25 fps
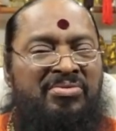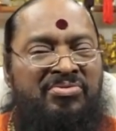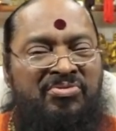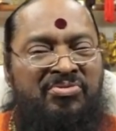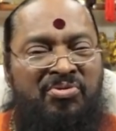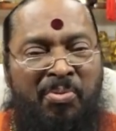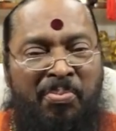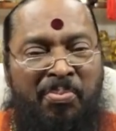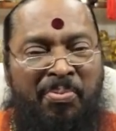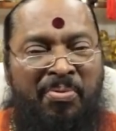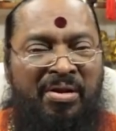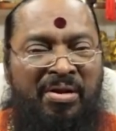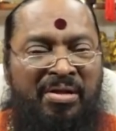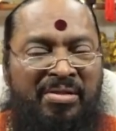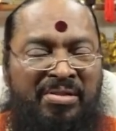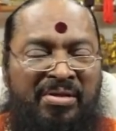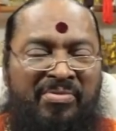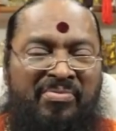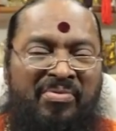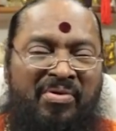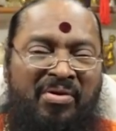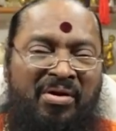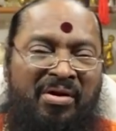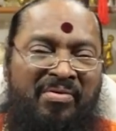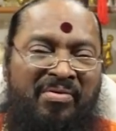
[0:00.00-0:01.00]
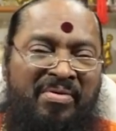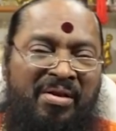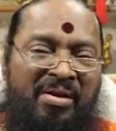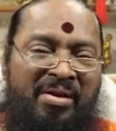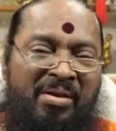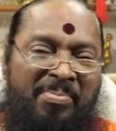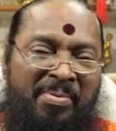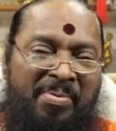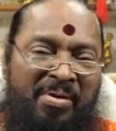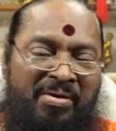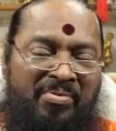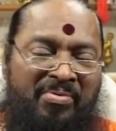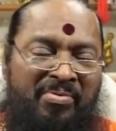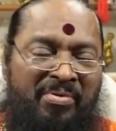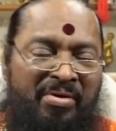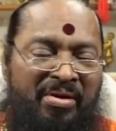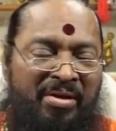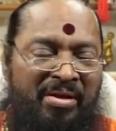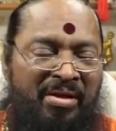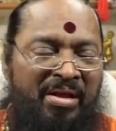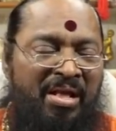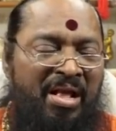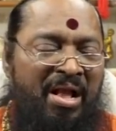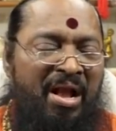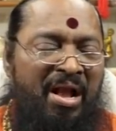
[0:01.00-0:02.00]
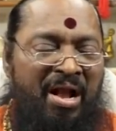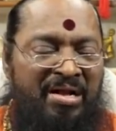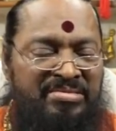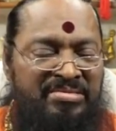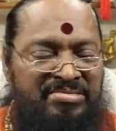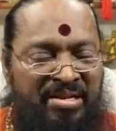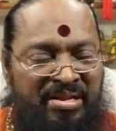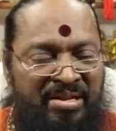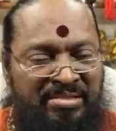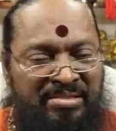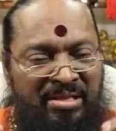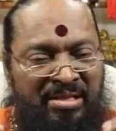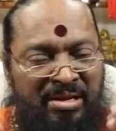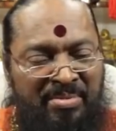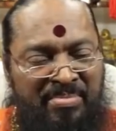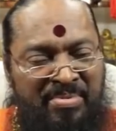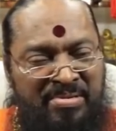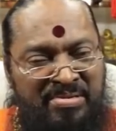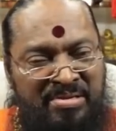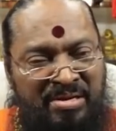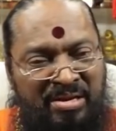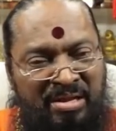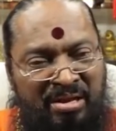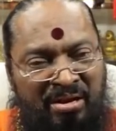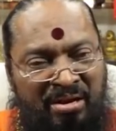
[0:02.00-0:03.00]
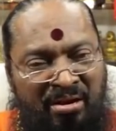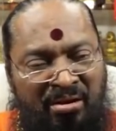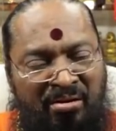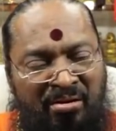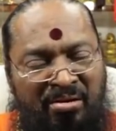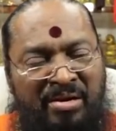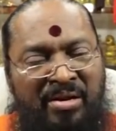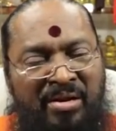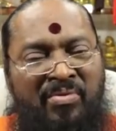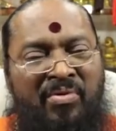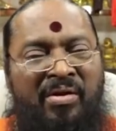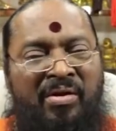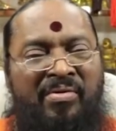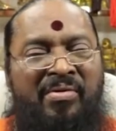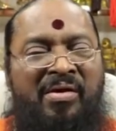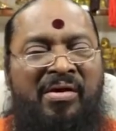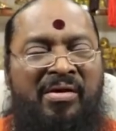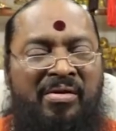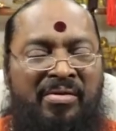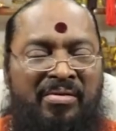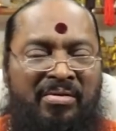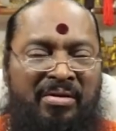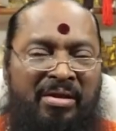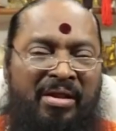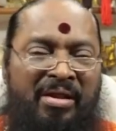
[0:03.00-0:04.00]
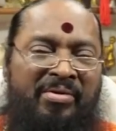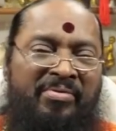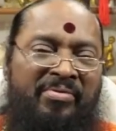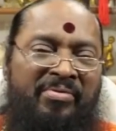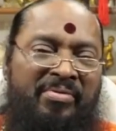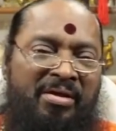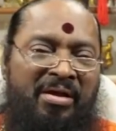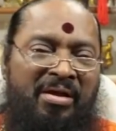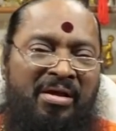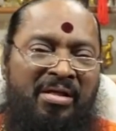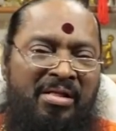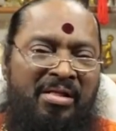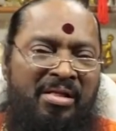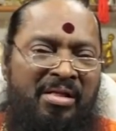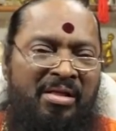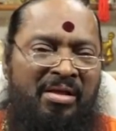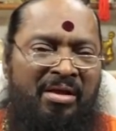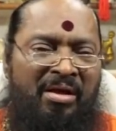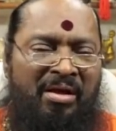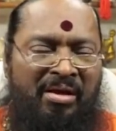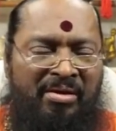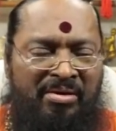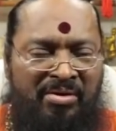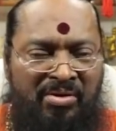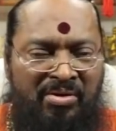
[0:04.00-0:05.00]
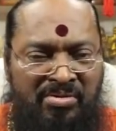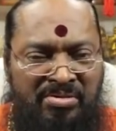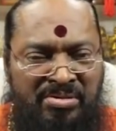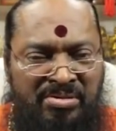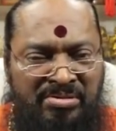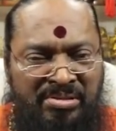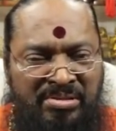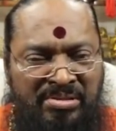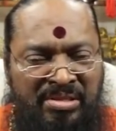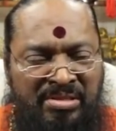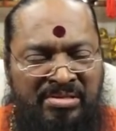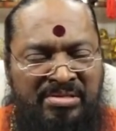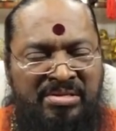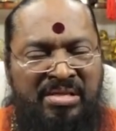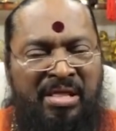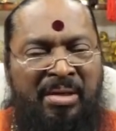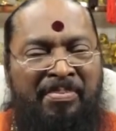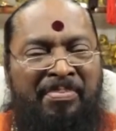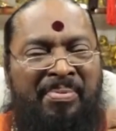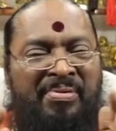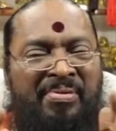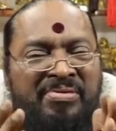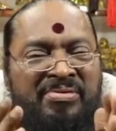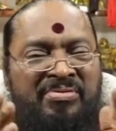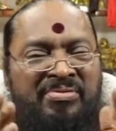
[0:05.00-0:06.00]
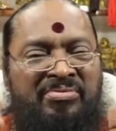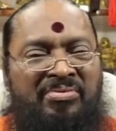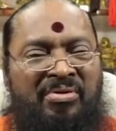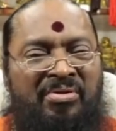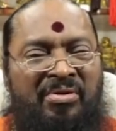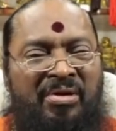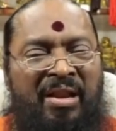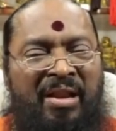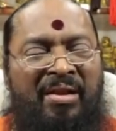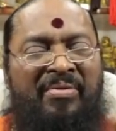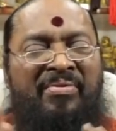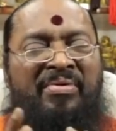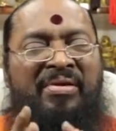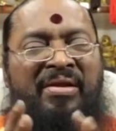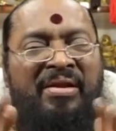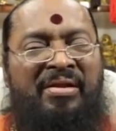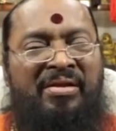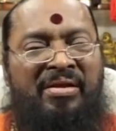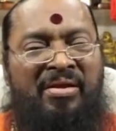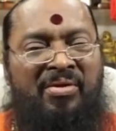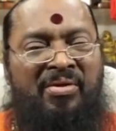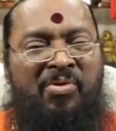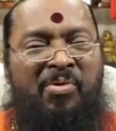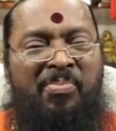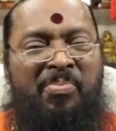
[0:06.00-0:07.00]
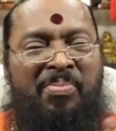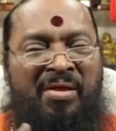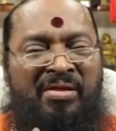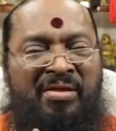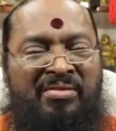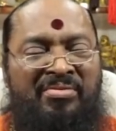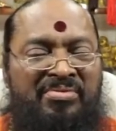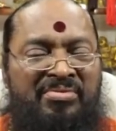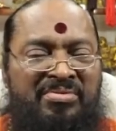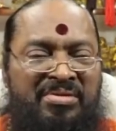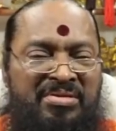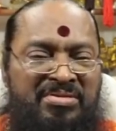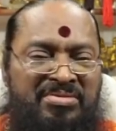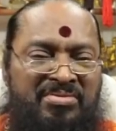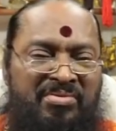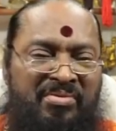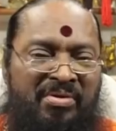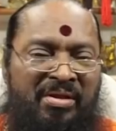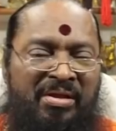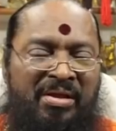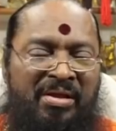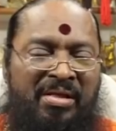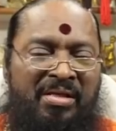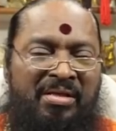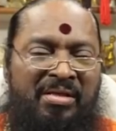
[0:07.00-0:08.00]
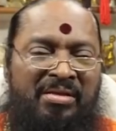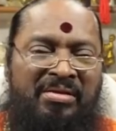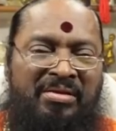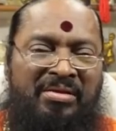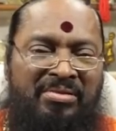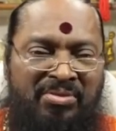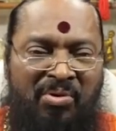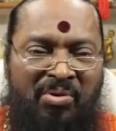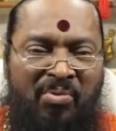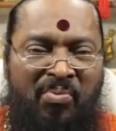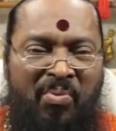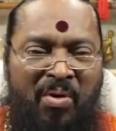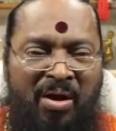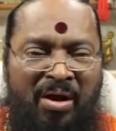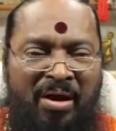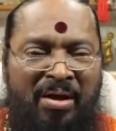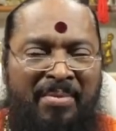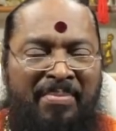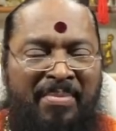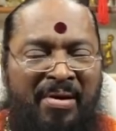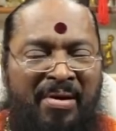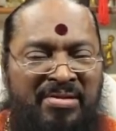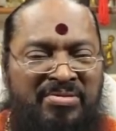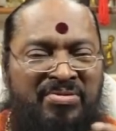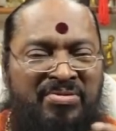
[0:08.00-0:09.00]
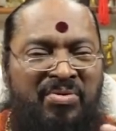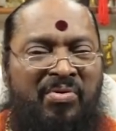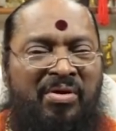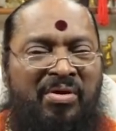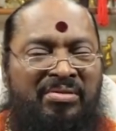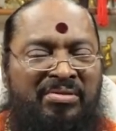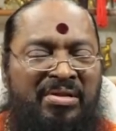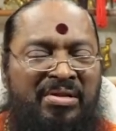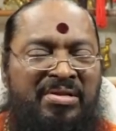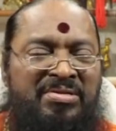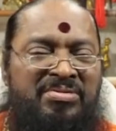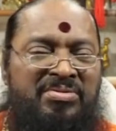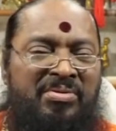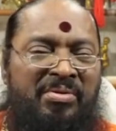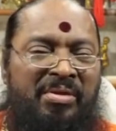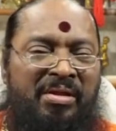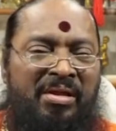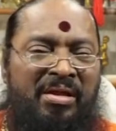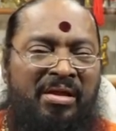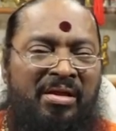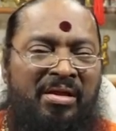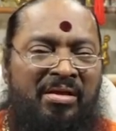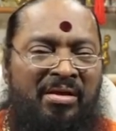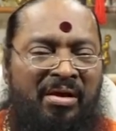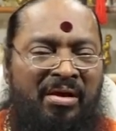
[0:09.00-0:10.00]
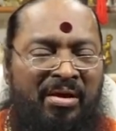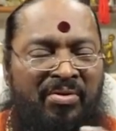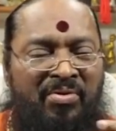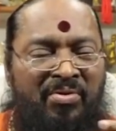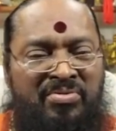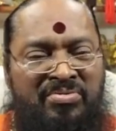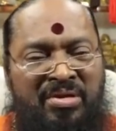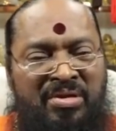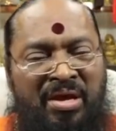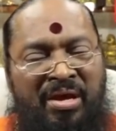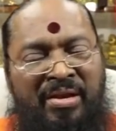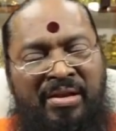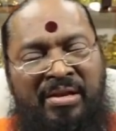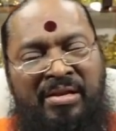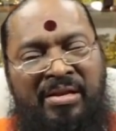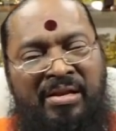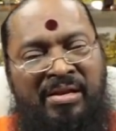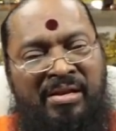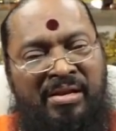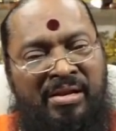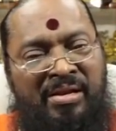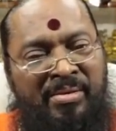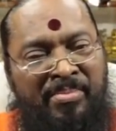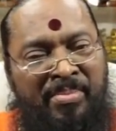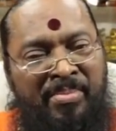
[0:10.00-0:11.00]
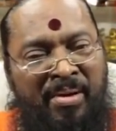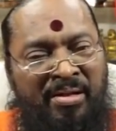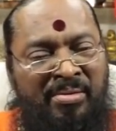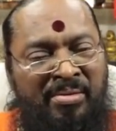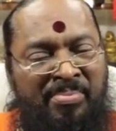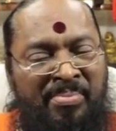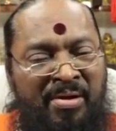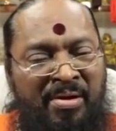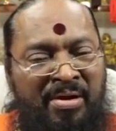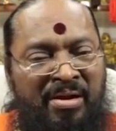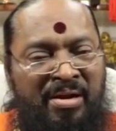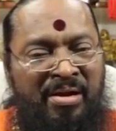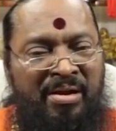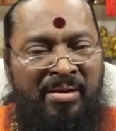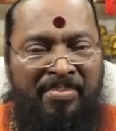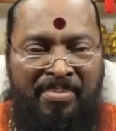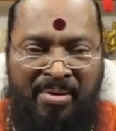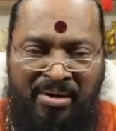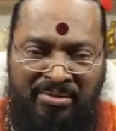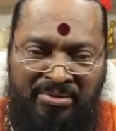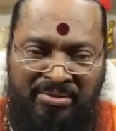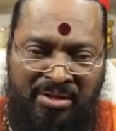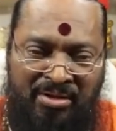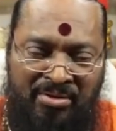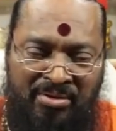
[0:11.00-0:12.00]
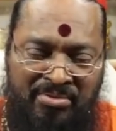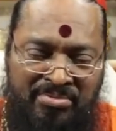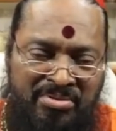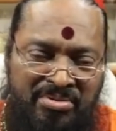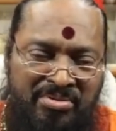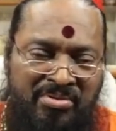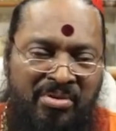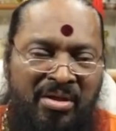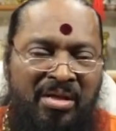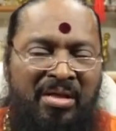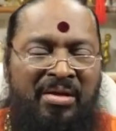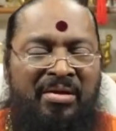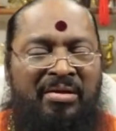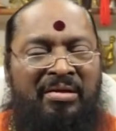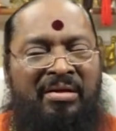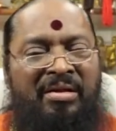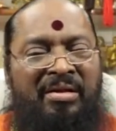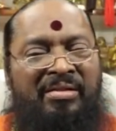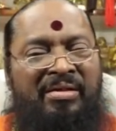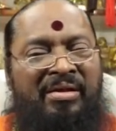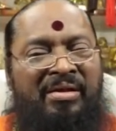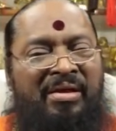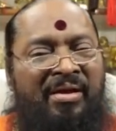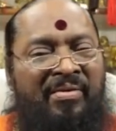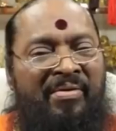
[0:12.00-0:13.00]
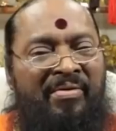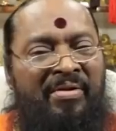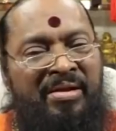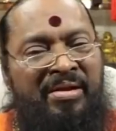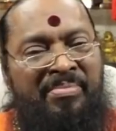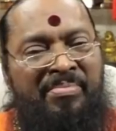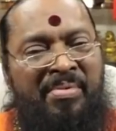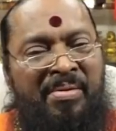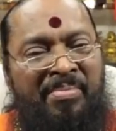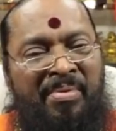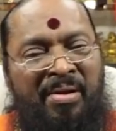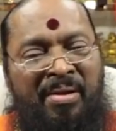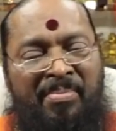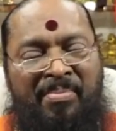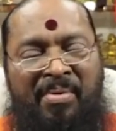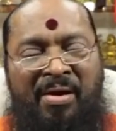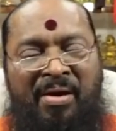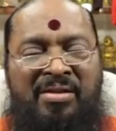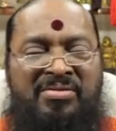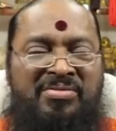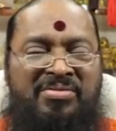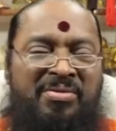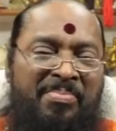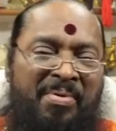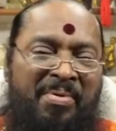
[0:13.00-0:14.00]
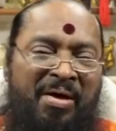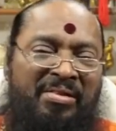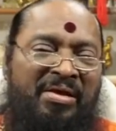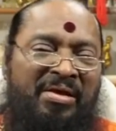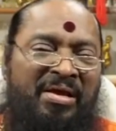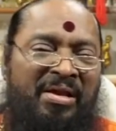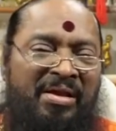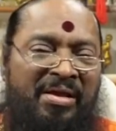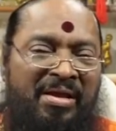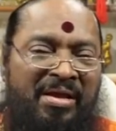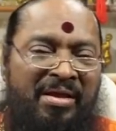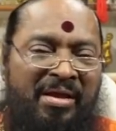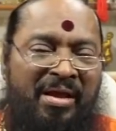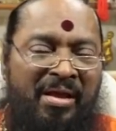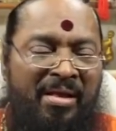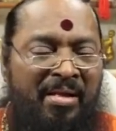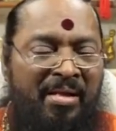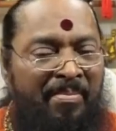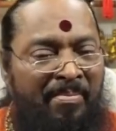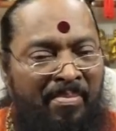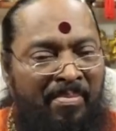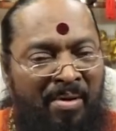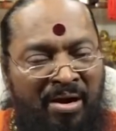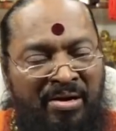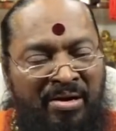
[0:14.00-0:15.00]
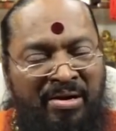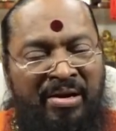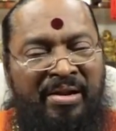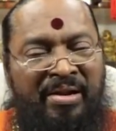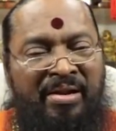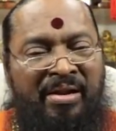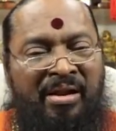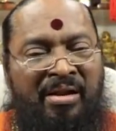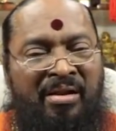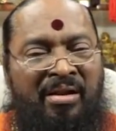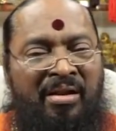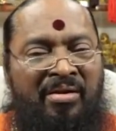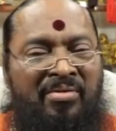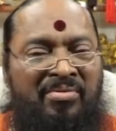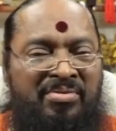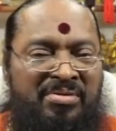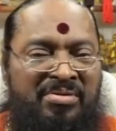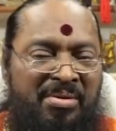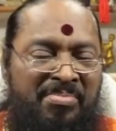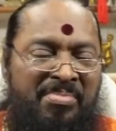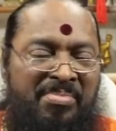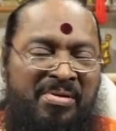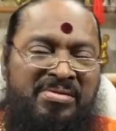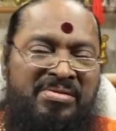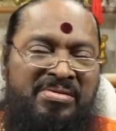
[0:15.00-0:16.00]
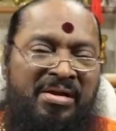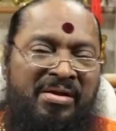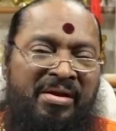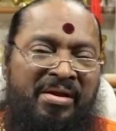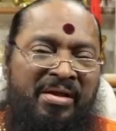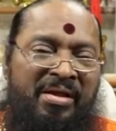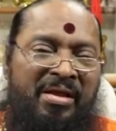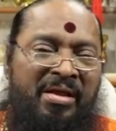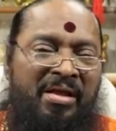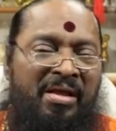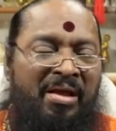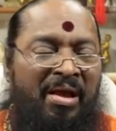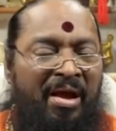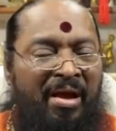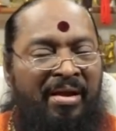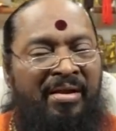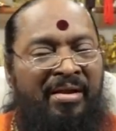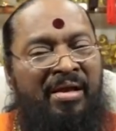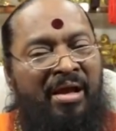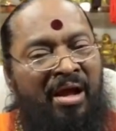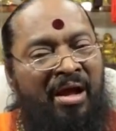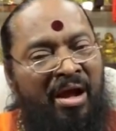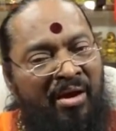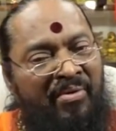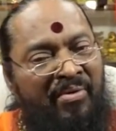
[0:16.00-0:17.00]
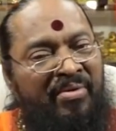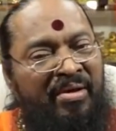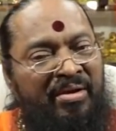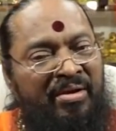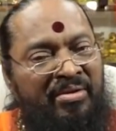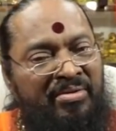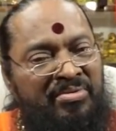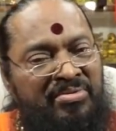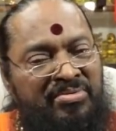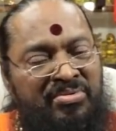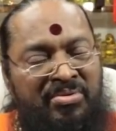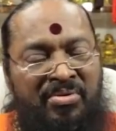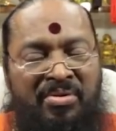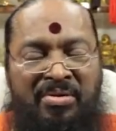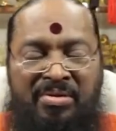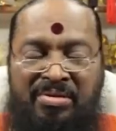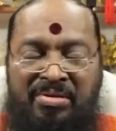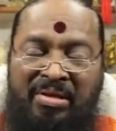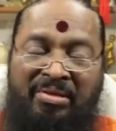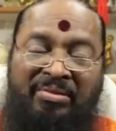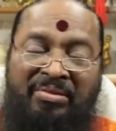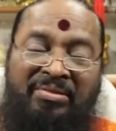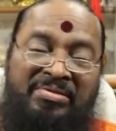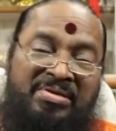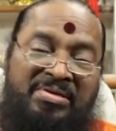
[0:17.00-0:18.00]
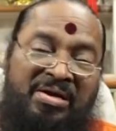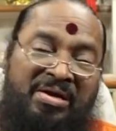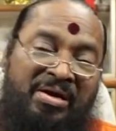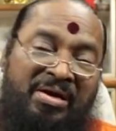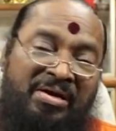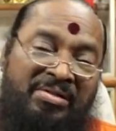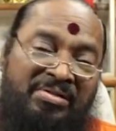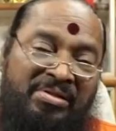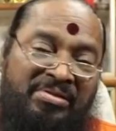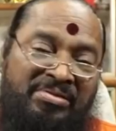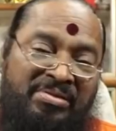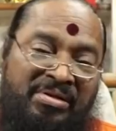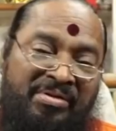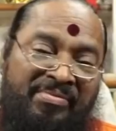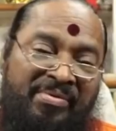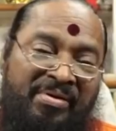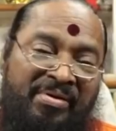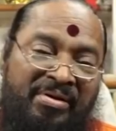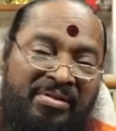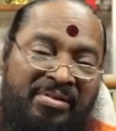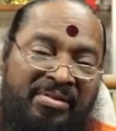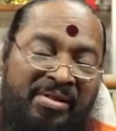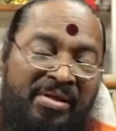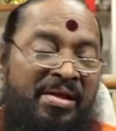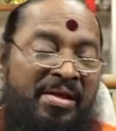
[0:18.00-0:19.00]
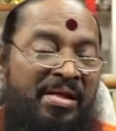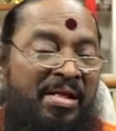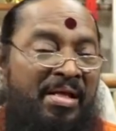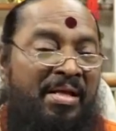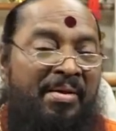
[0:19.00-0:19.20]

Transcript: చూపుడు లేదా ఉంగర వేలుగు పెట్టుకుంటే అసలు ఇద్దరి మధ్యన ఎలాంటి గొడవ లేకుండా అన్యోన్యత దాంప జీవితం కలవటానికి ఎక్కువ ప్రయత్నం చేసుకొని ఇద్దరు ఒకరి మనసు ఒకరు తెలుసుకొని అయ్యో సారీ నేను నేను బాధ పెట్టాను భర్త అనొచ్చు లేదా ఏమండి మిమ్మల్ని మనసు బాధ కలిగే మాటలు నేను అన్నాను క్షమించండి అని ఆవిడ అనొచ్చు ఎంత చక్కని తంత్రం అంటే ఇది